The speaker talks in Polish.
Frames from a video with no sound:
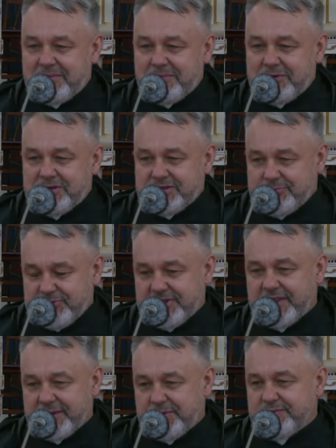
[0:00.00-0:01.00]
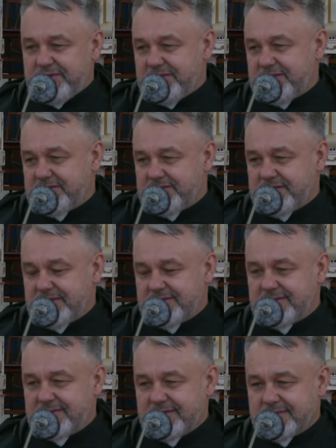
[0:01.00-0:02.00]
myślę, że można tak powiedzieć, że
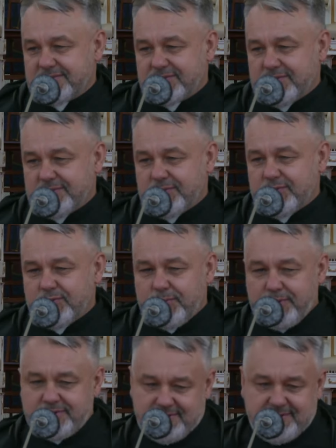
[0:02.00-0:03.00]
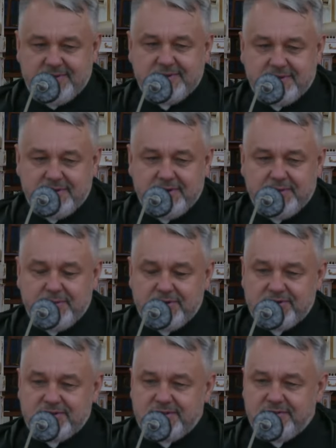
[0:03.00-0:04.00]
to są ubodzy
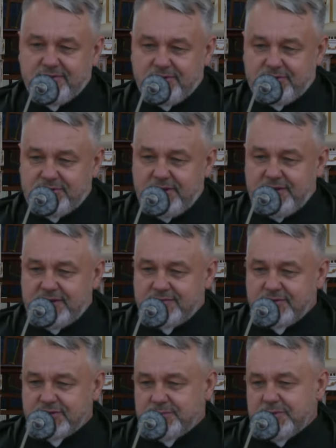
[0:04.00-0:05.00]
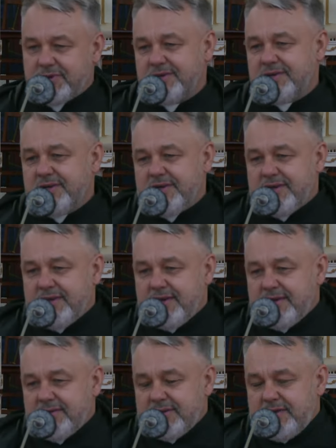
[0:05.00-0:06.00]
mężczyźni w kościele. Tworzymy
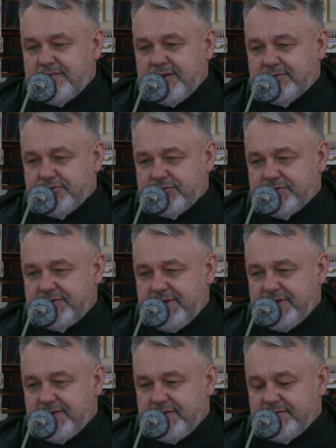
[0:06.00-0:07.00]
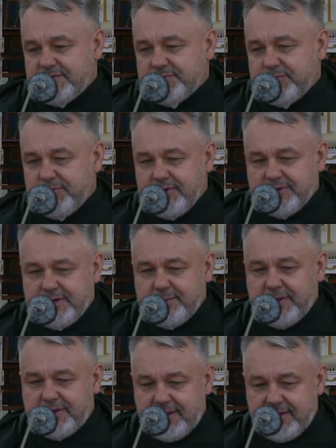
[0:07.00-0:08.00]
tutaj w Jaworznie wspólnotę
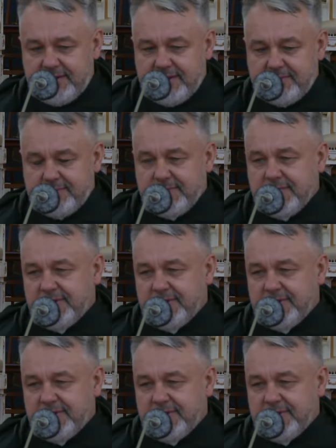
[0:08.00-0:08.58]
Betlejem.